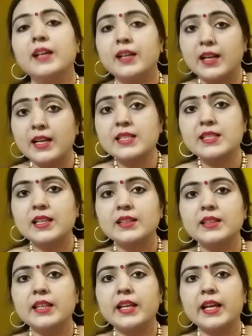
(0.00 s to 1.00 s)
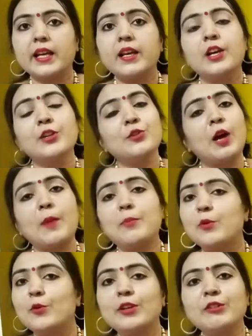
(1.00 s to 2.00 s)
कर सकती हैं तो आप
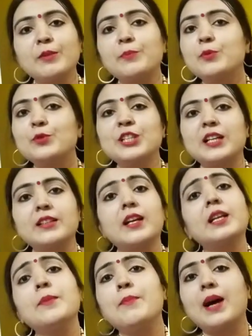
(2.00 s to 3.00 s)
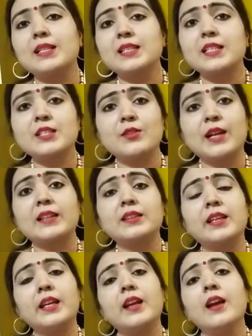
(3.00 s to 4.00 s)
लोगों ने पूछा था कि मासिक
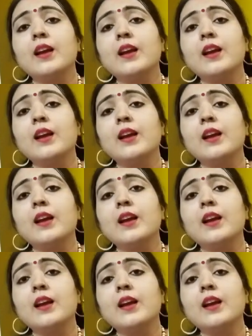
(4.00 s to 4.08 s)
शिवरात्रि